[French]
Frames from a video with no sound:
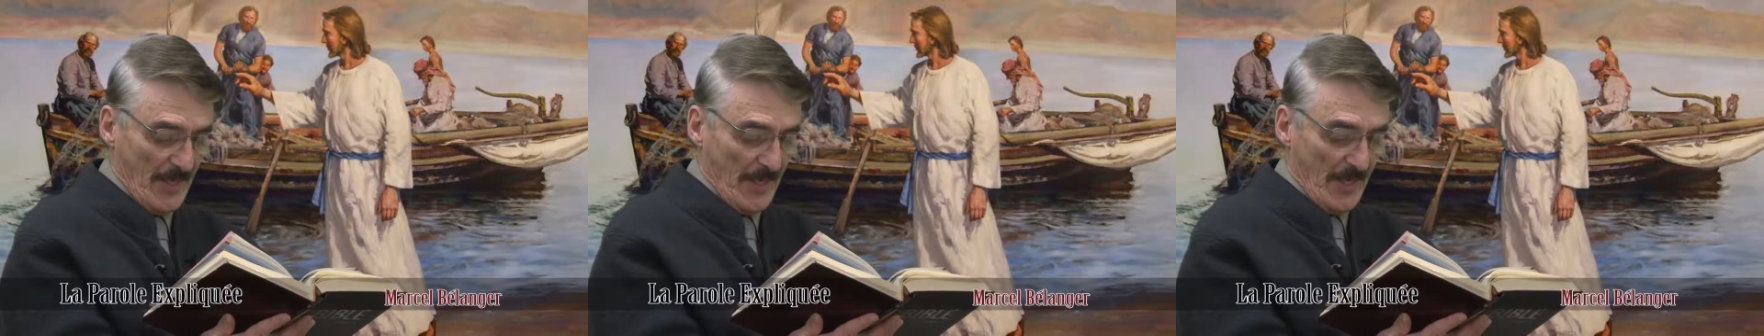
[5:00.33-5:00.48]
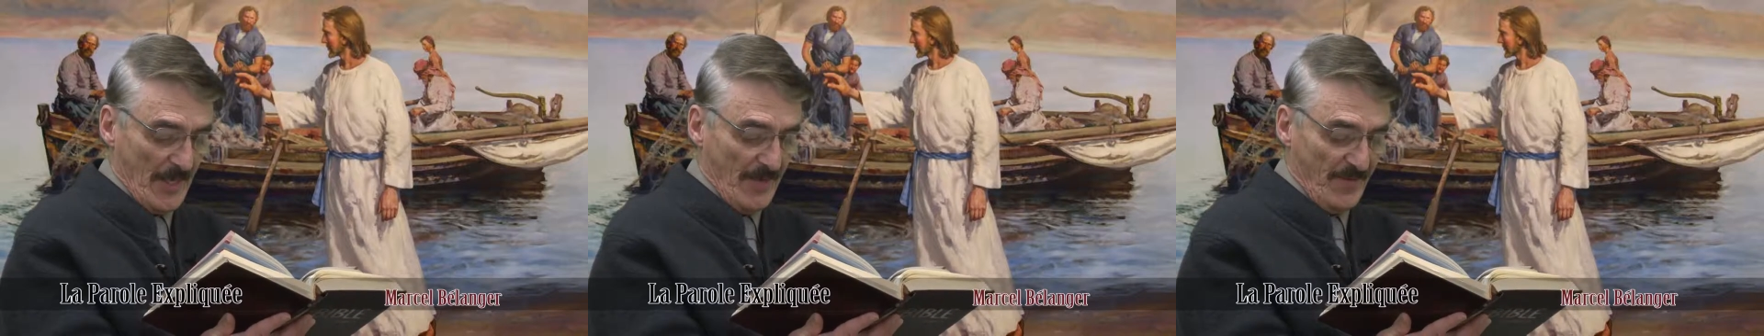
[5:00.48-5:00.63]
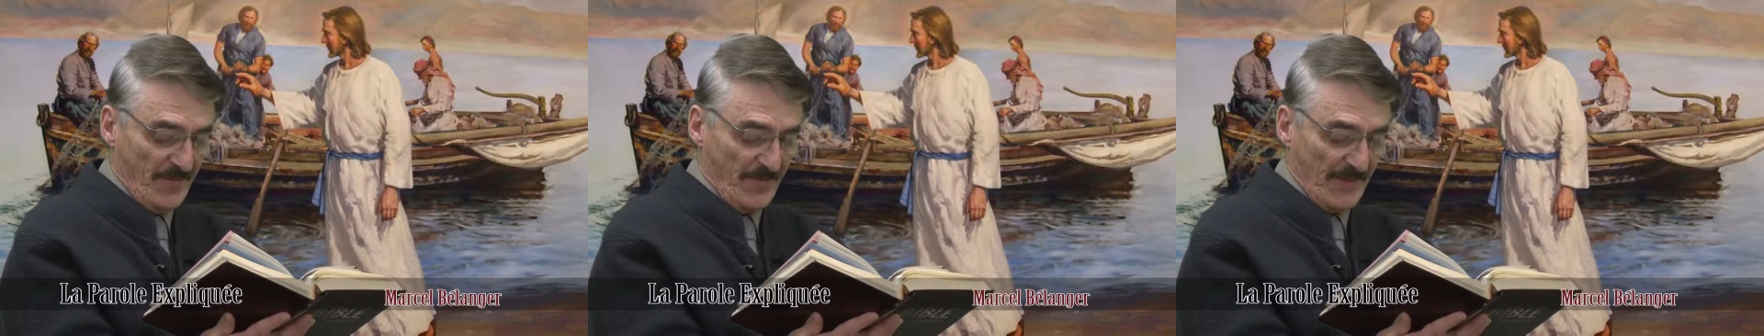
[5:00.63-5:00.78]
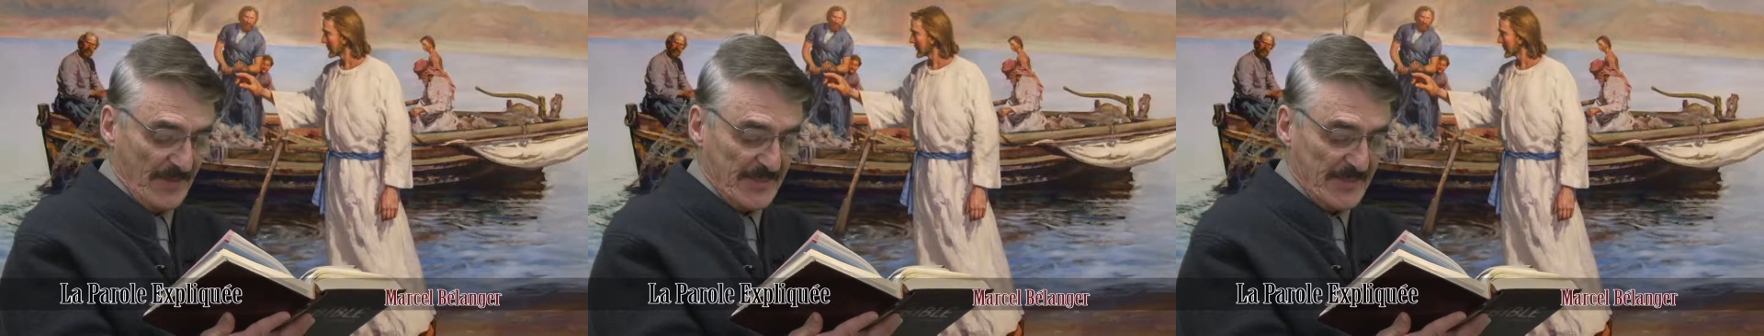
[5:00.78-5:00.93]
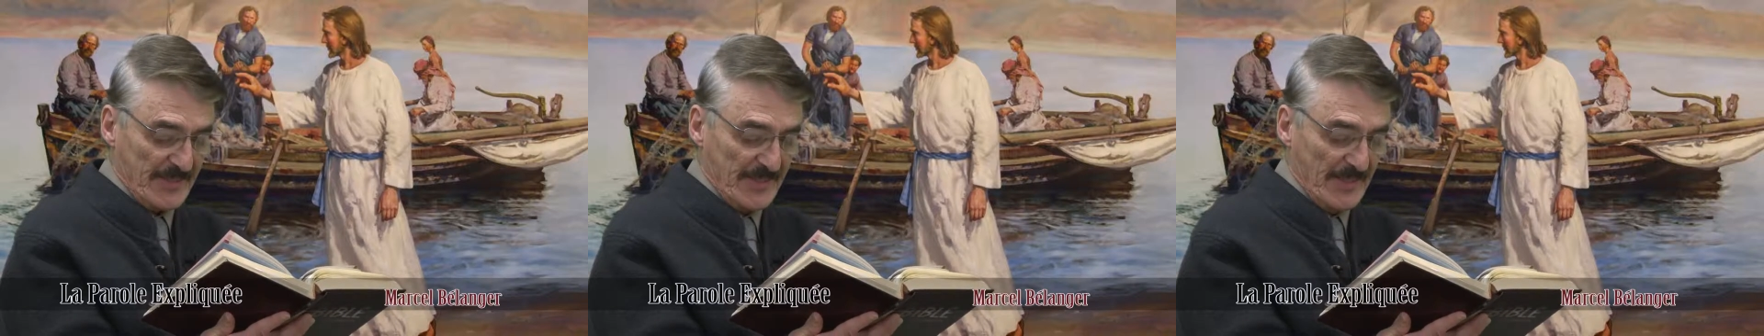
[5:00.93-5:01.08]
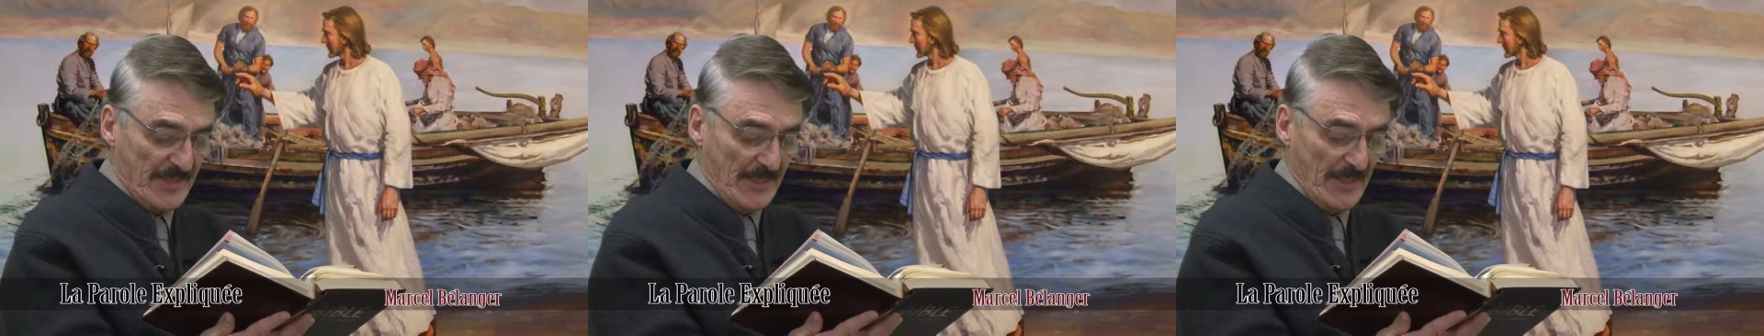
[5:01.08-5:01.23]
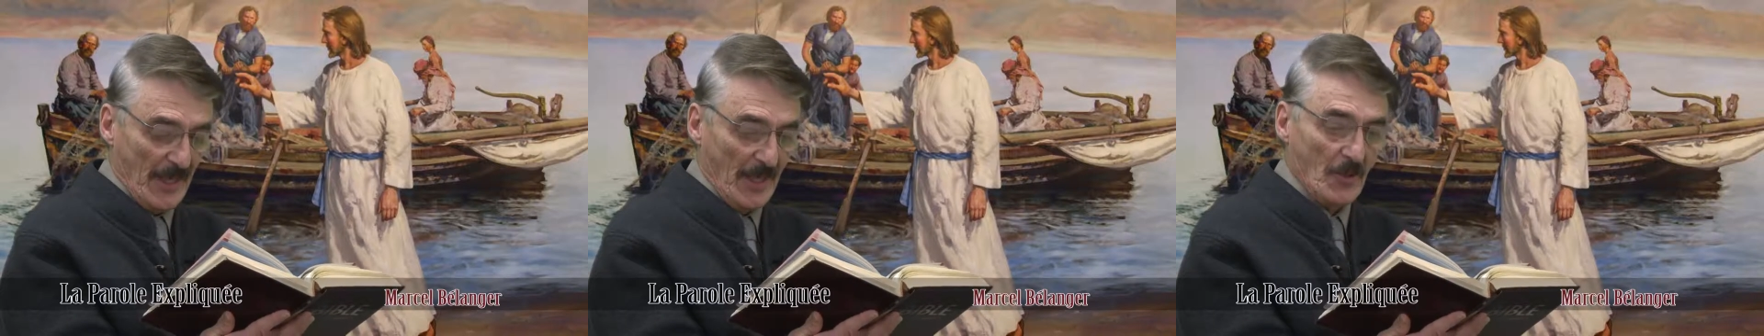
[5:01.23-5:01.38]
Ils firent
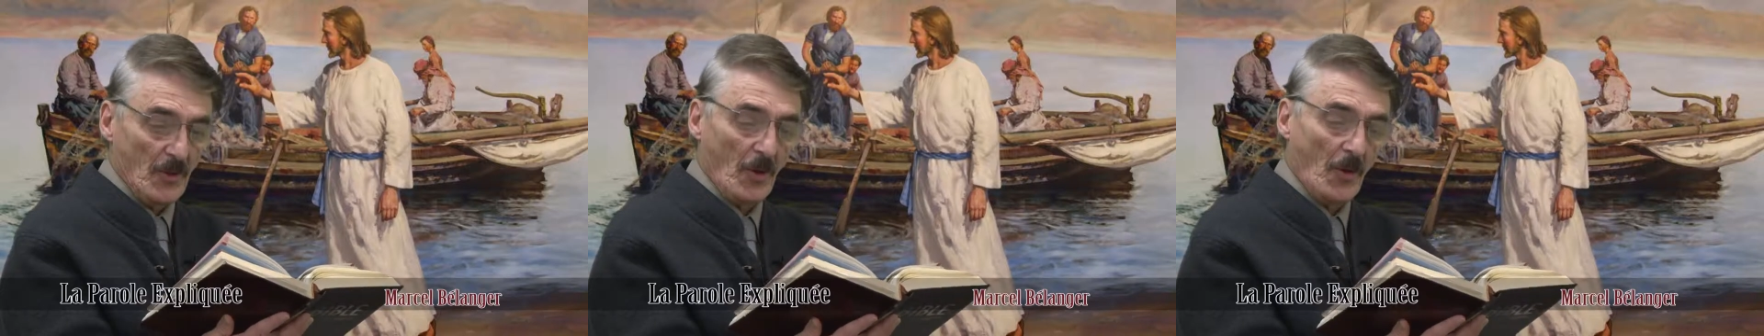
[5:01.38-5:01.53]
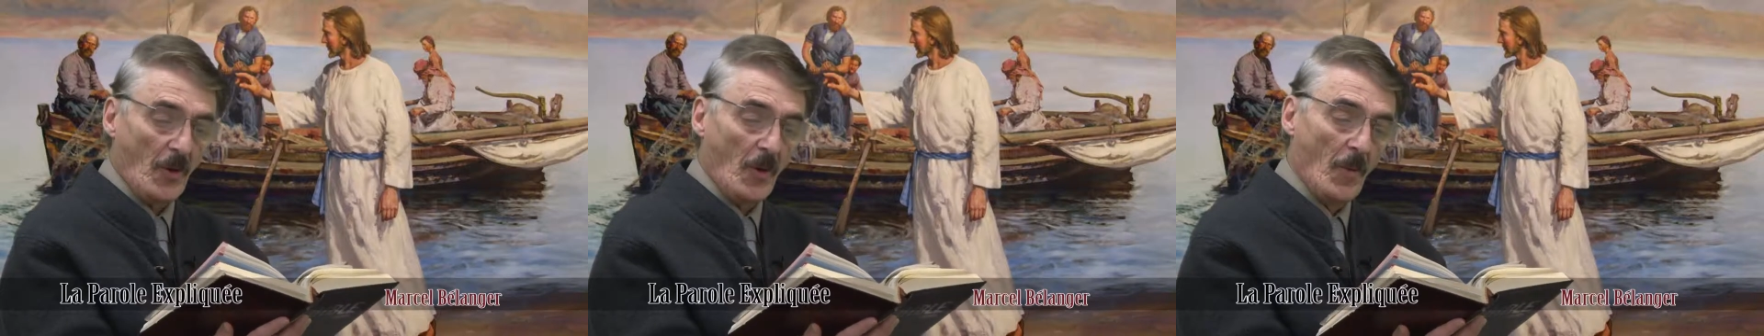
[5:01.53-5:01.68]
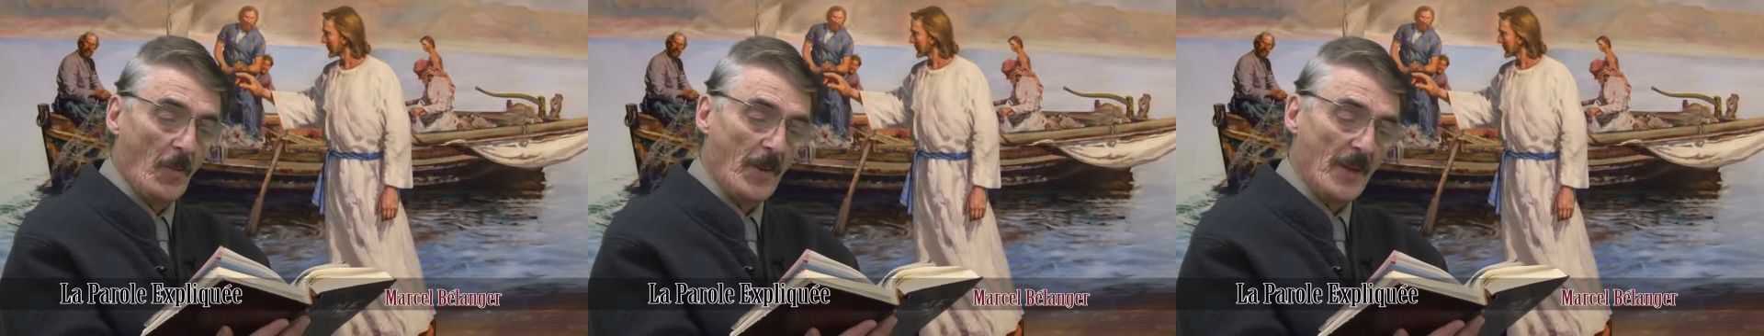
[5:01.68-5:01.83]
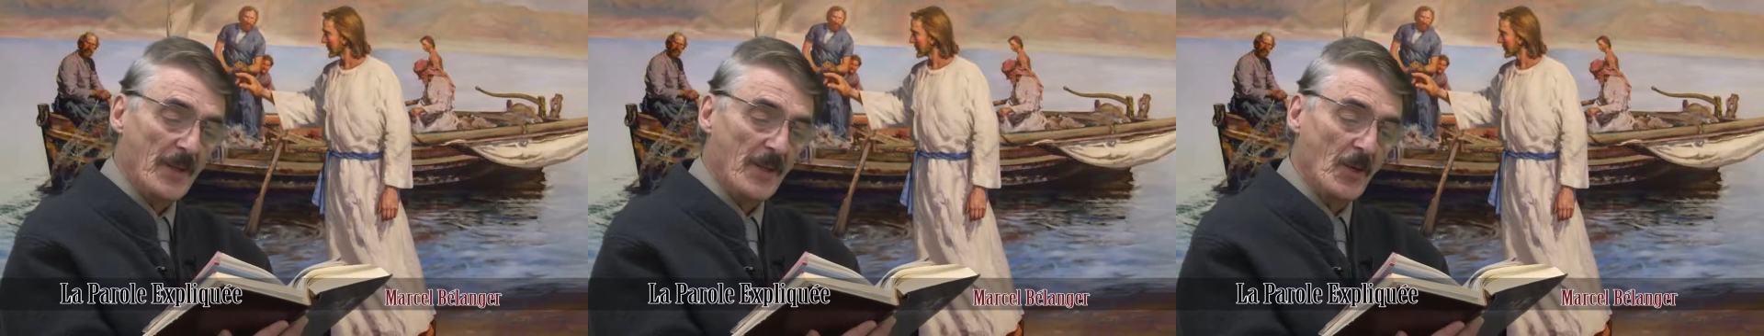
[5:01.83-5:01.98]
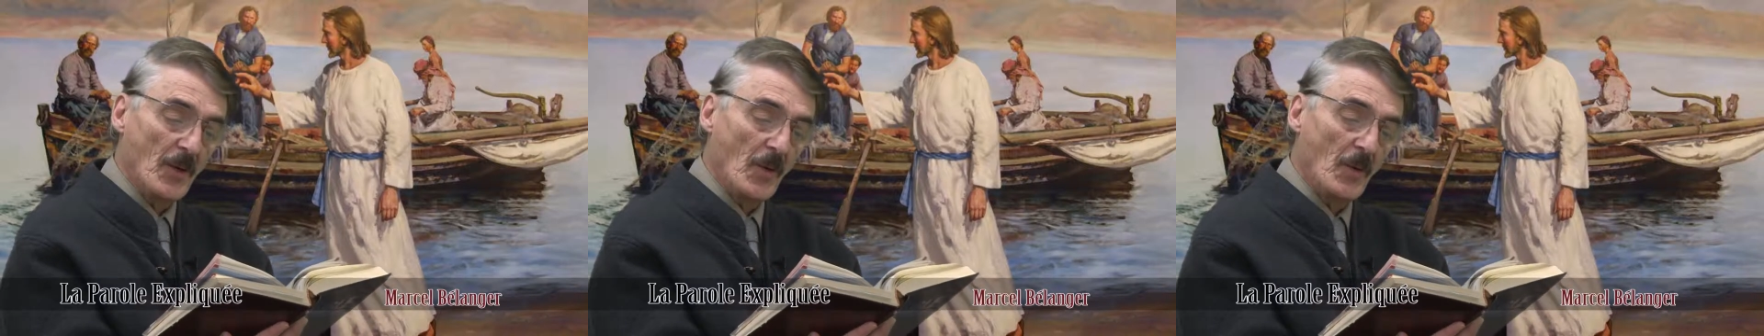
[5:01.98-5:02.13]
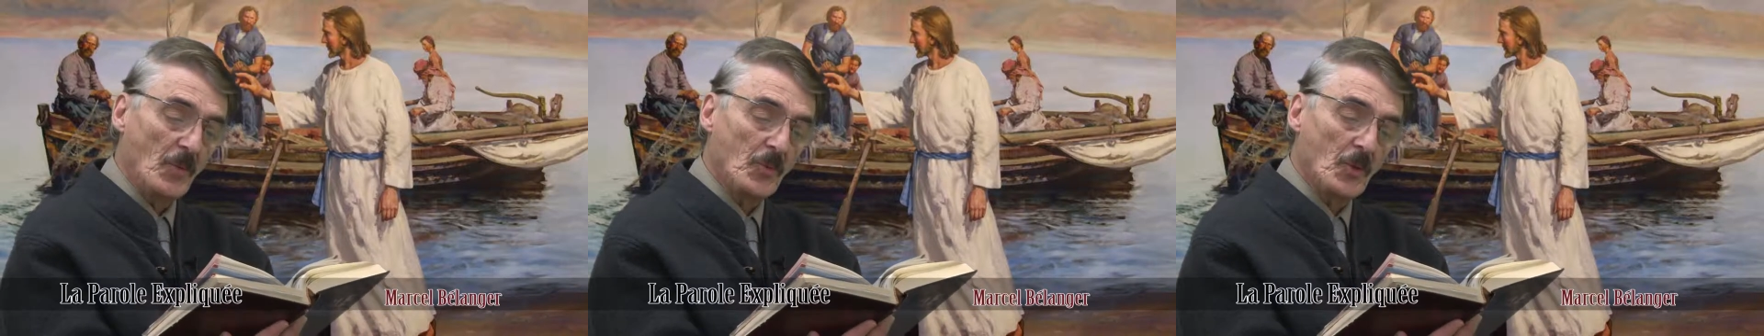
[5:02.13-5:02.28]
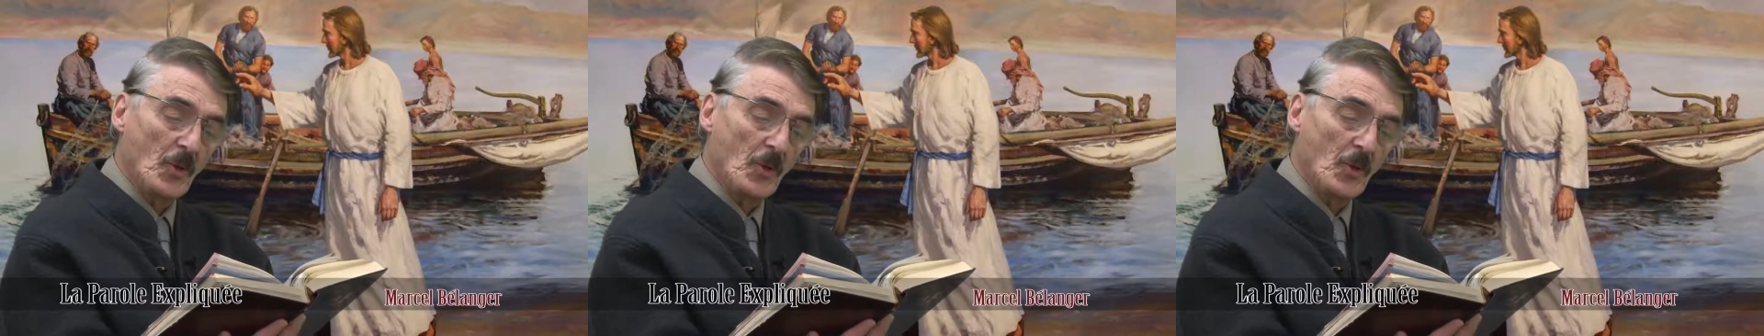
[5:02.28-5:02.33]
signe à leurs compagnons